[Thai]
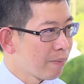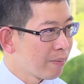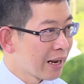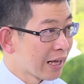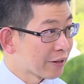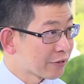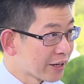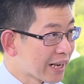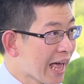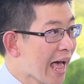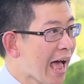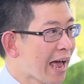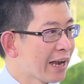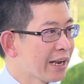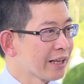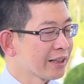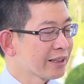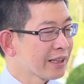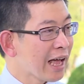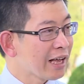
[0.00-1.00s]
ลาซาด้า
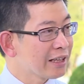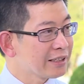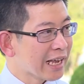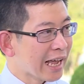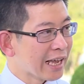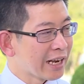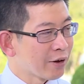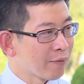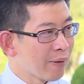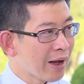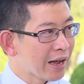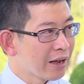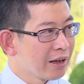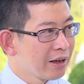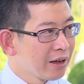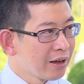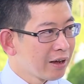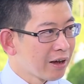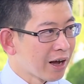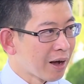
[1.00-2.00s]
เนี่ยตั้งใจเลยว่า
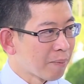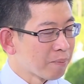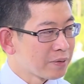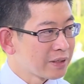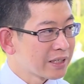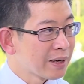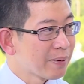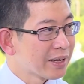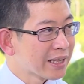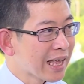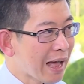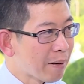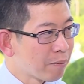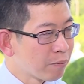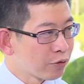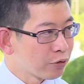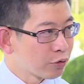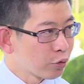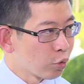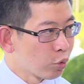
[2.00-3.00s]
จะมา
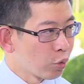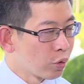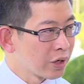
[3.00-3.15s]
ทำศู